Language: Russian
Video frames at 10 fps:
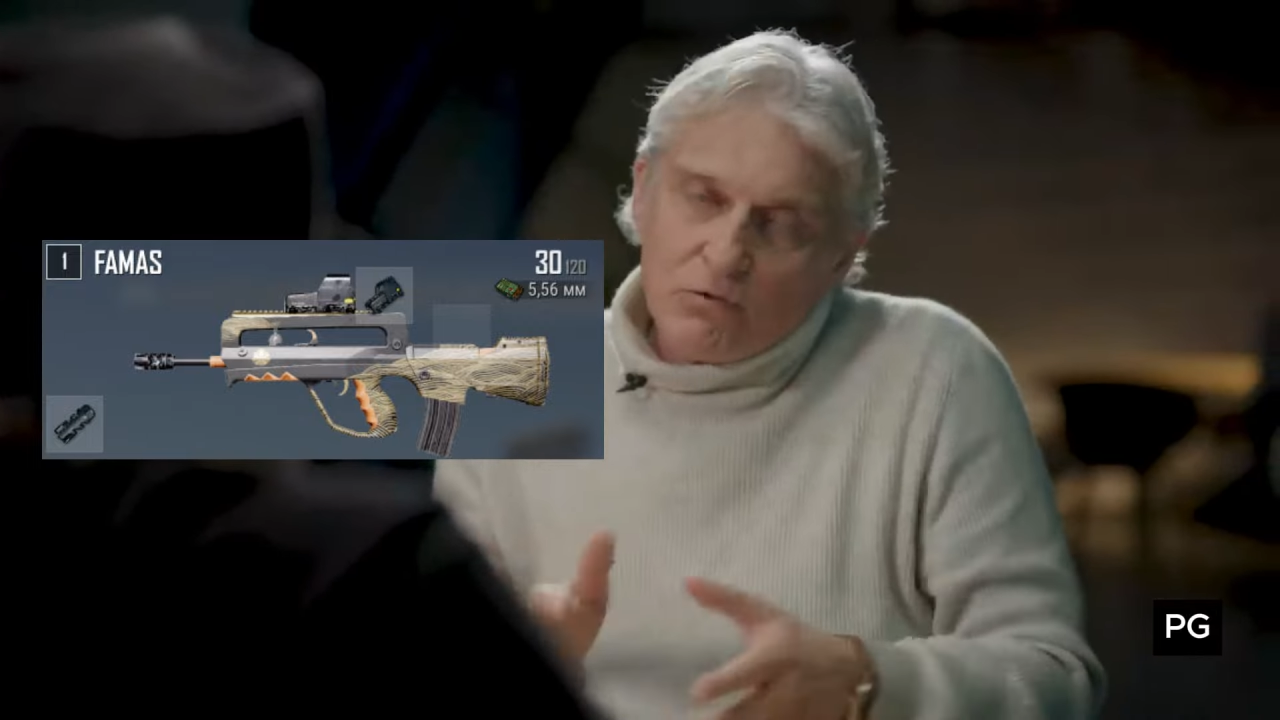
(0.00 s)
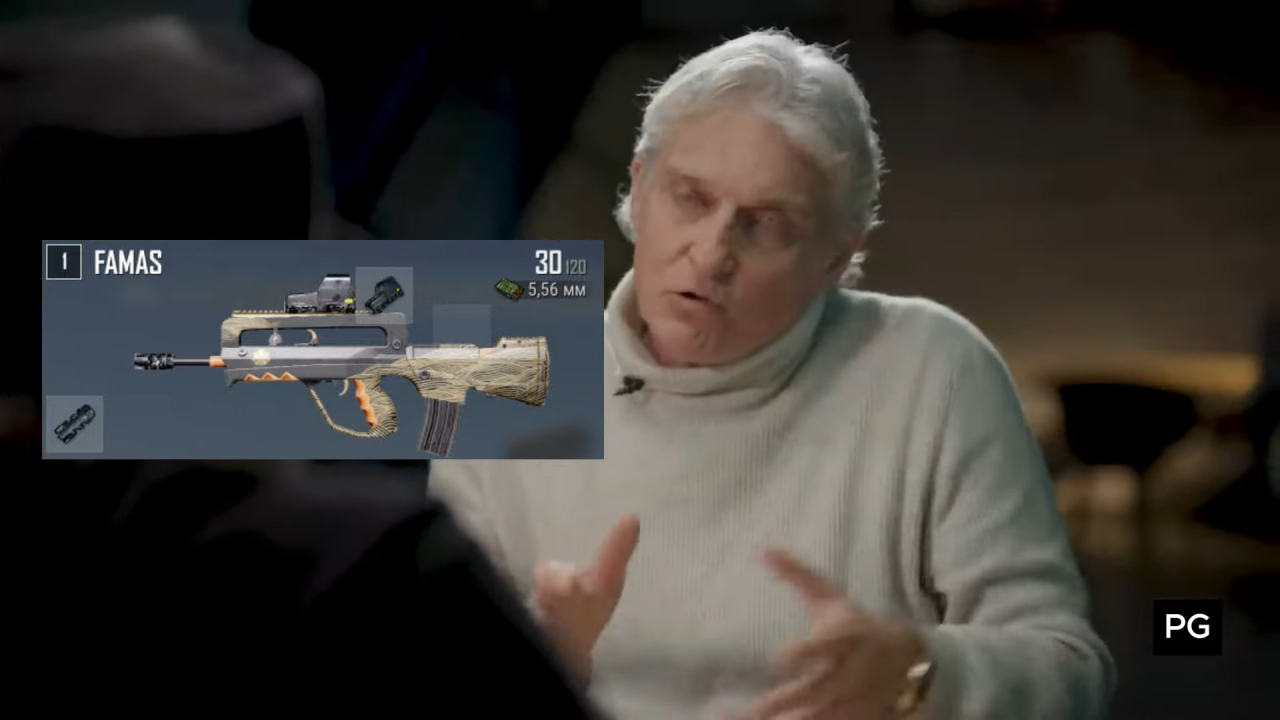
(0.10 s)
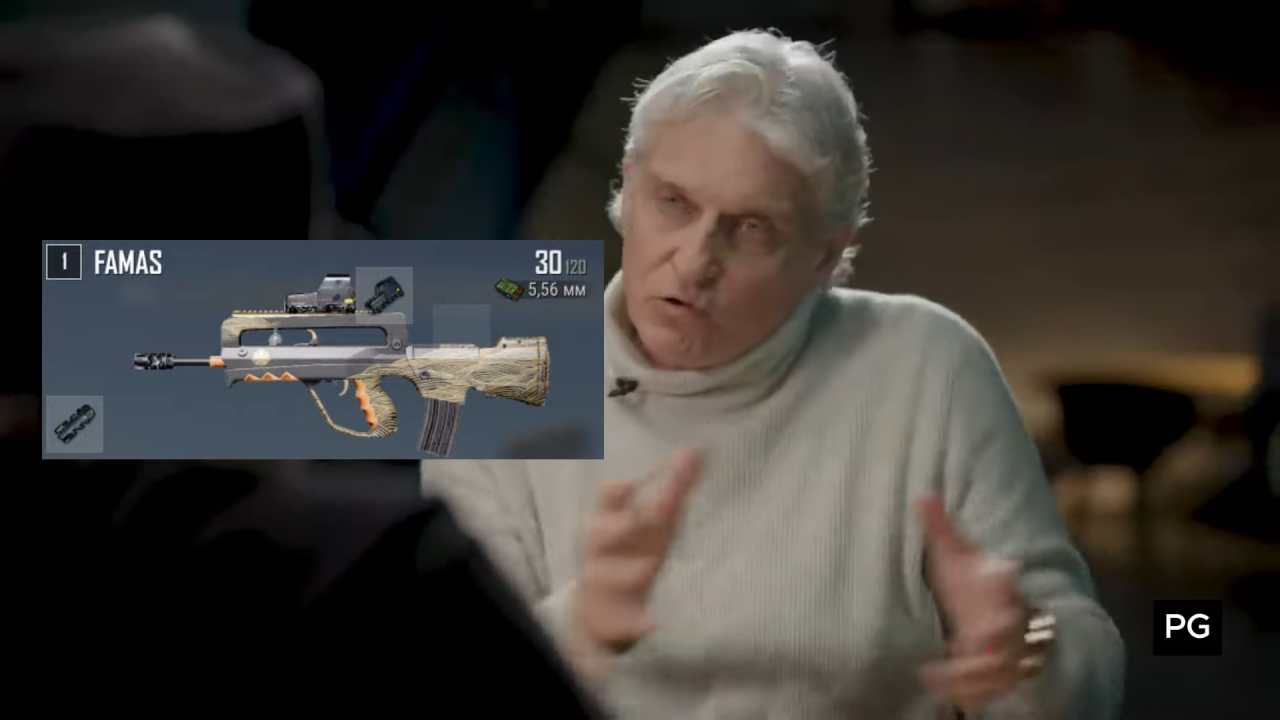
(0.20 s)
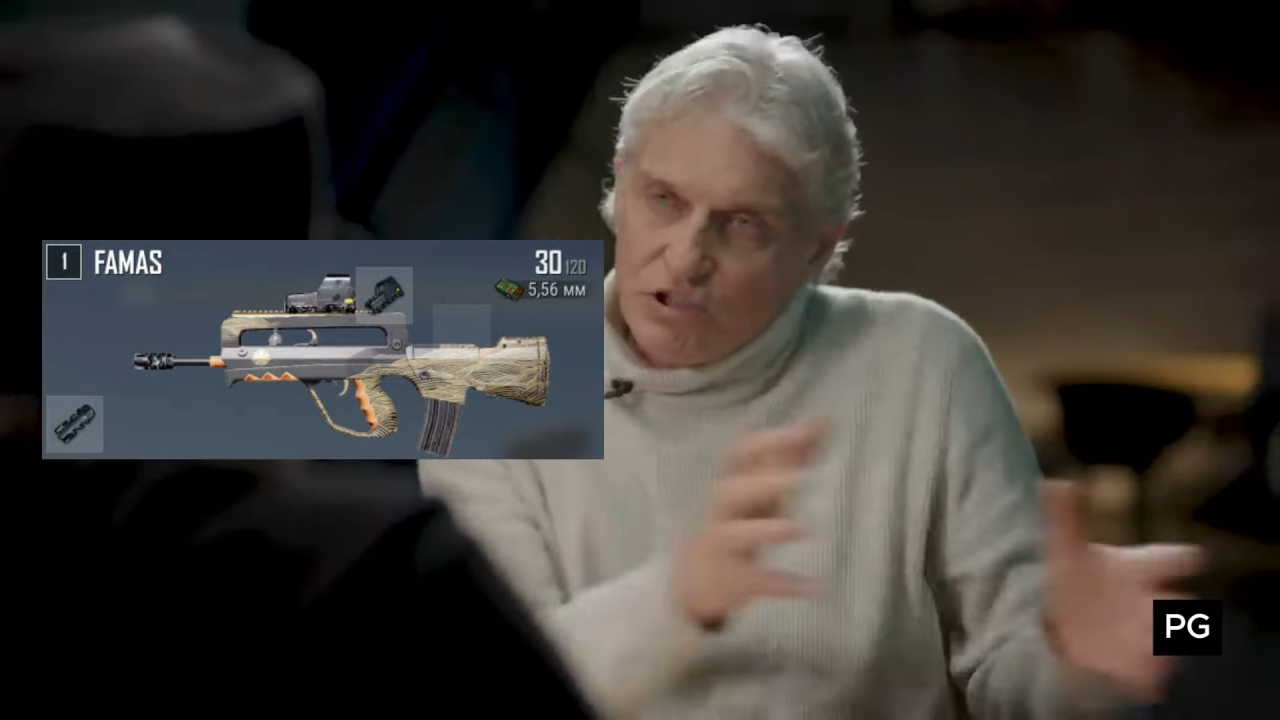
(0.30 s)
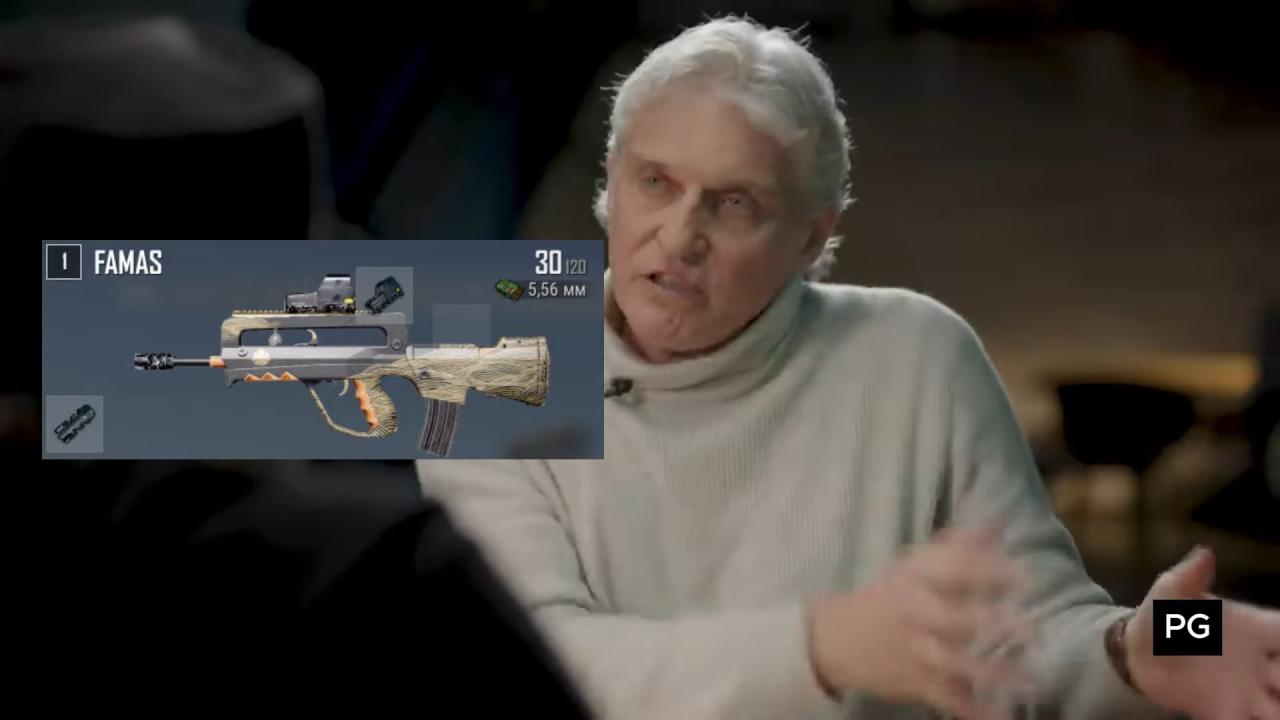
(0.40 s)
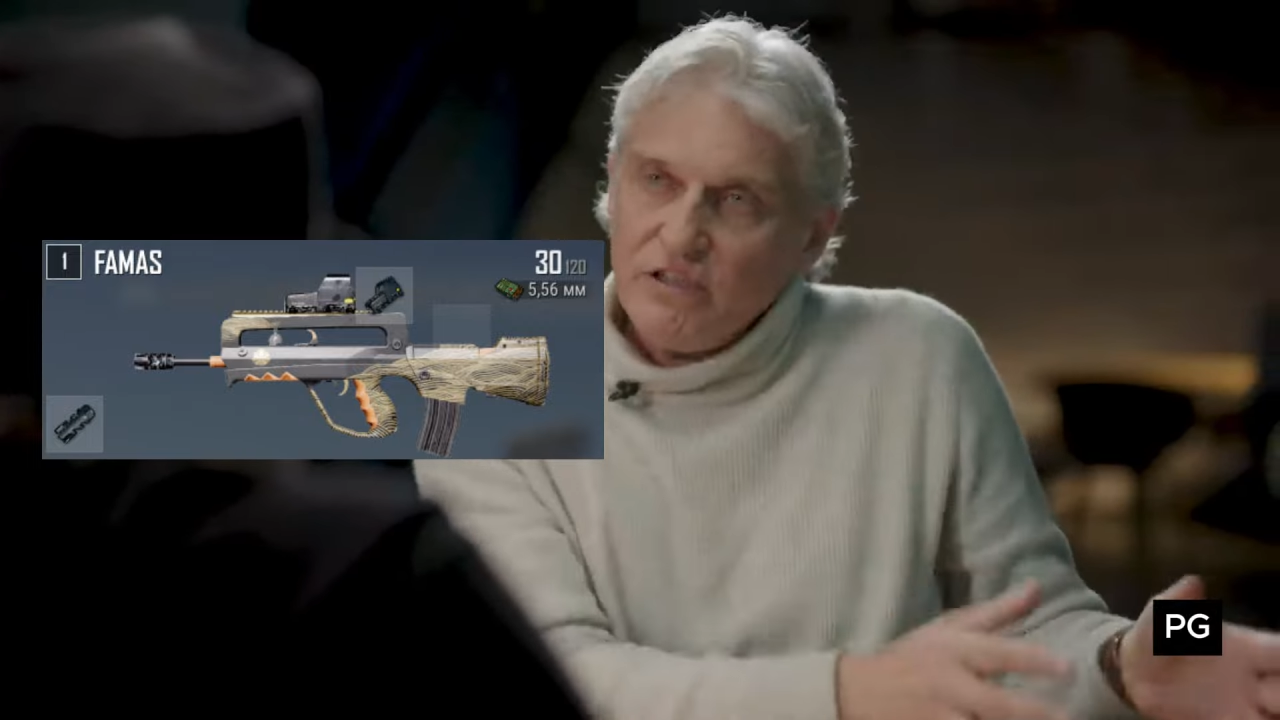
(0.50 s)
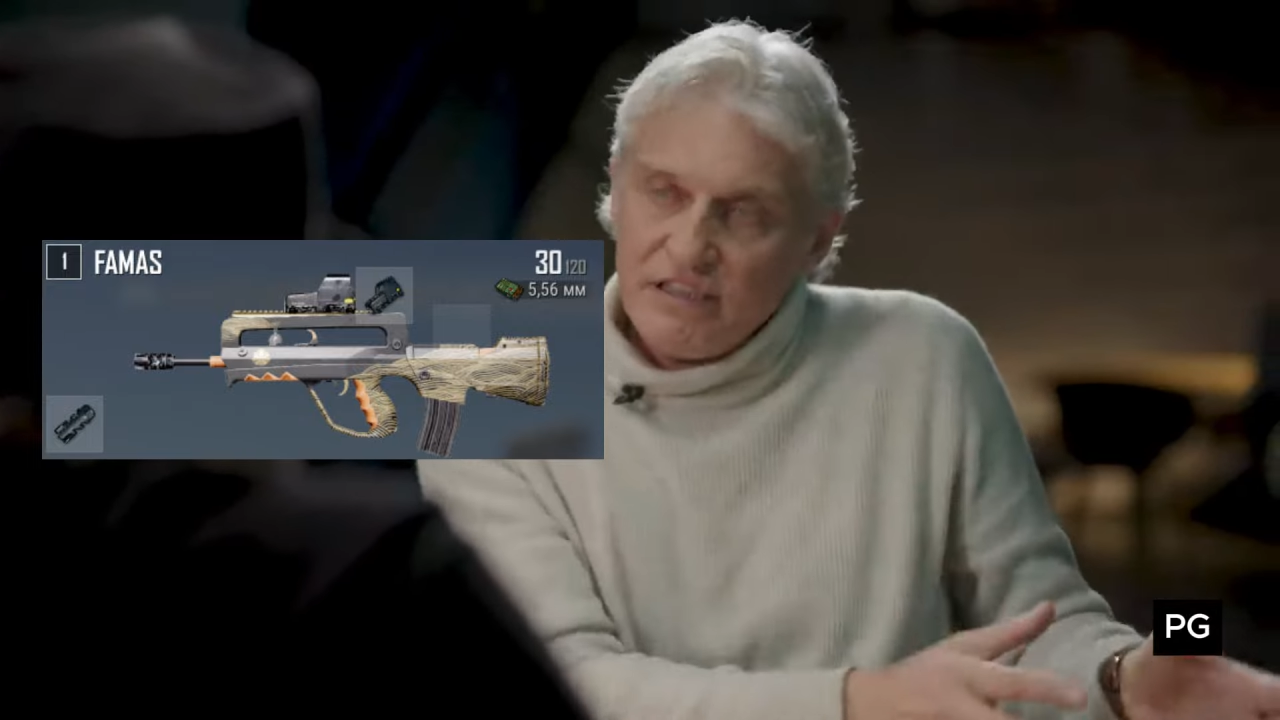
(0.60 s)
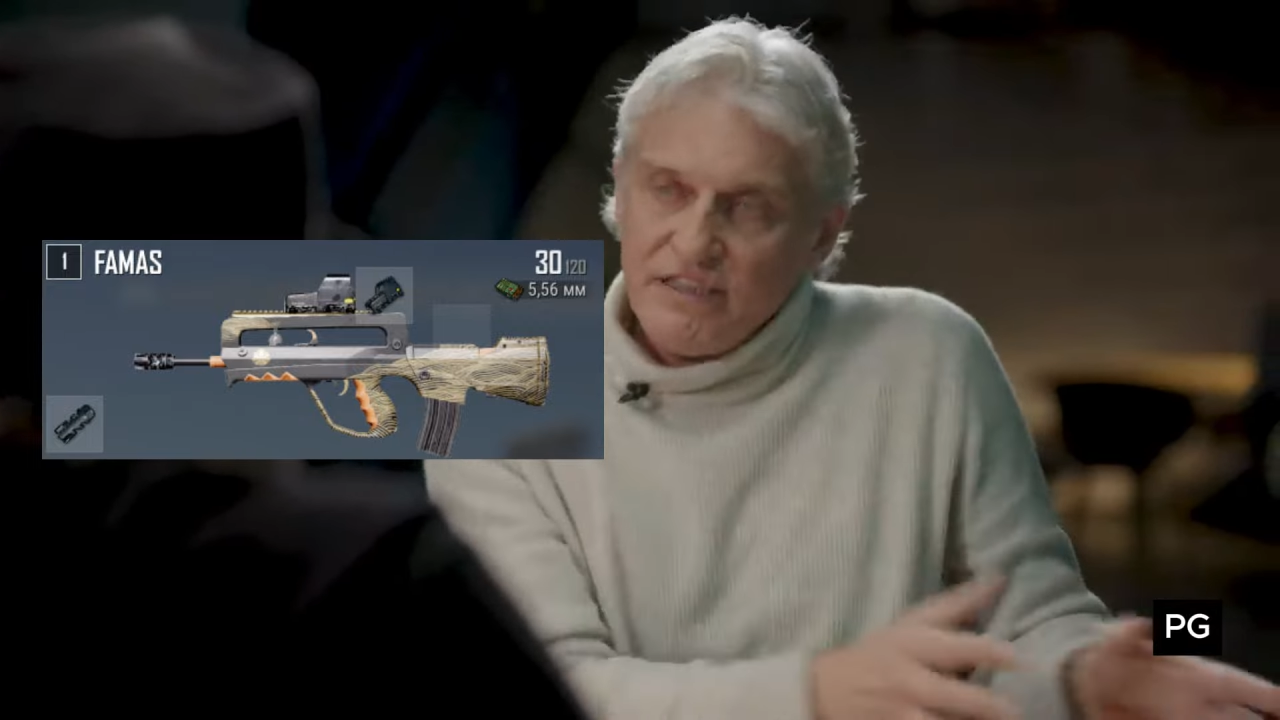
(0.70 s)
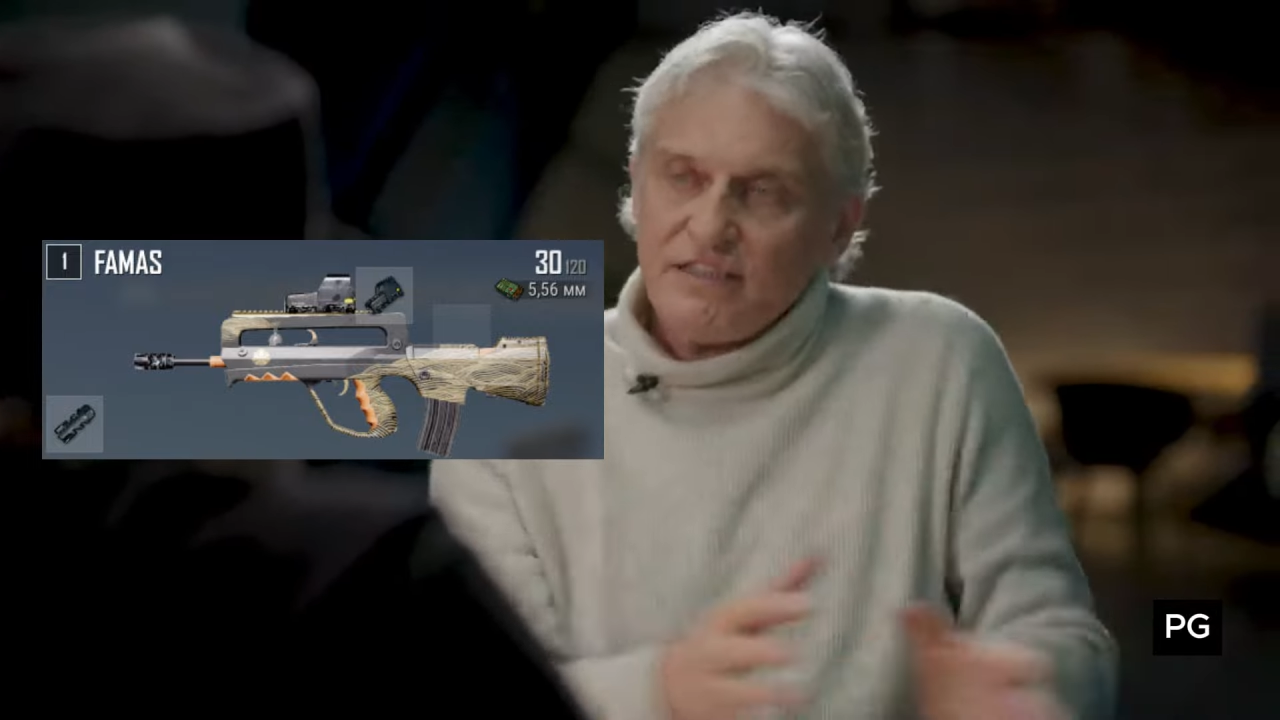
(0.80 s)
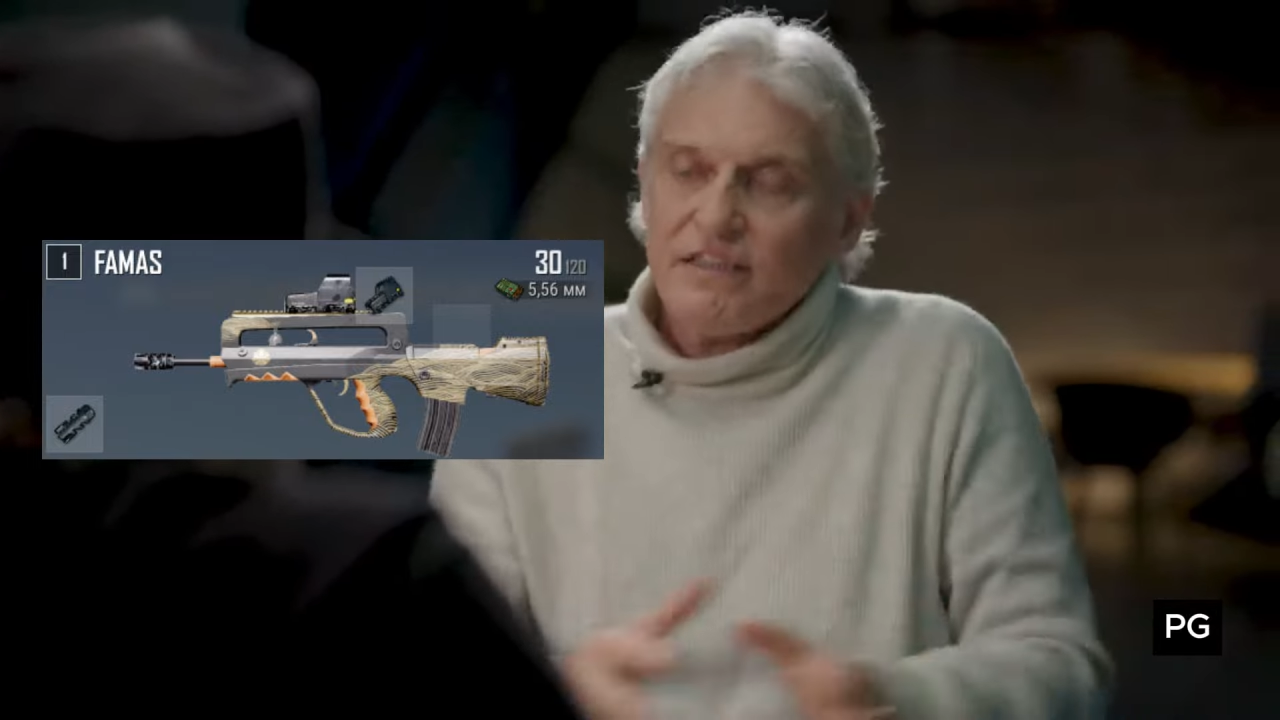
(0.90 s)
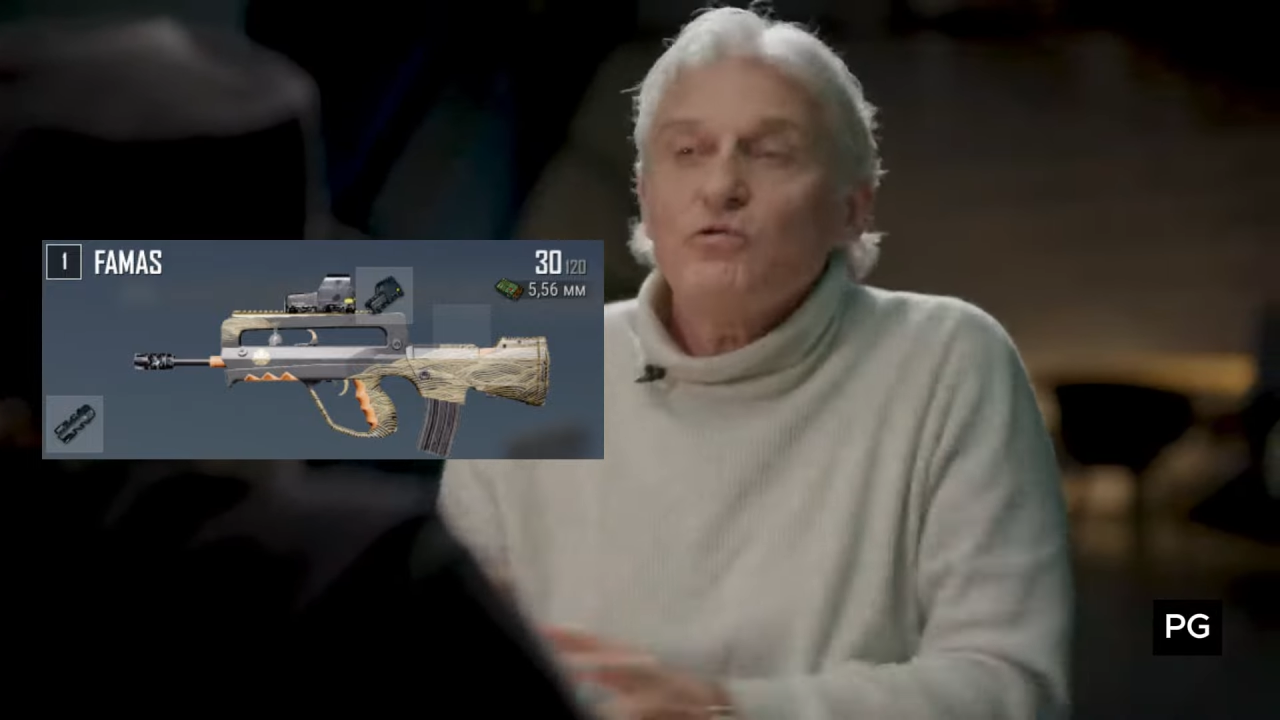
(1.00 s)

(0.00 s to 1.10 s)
он точно не здесь,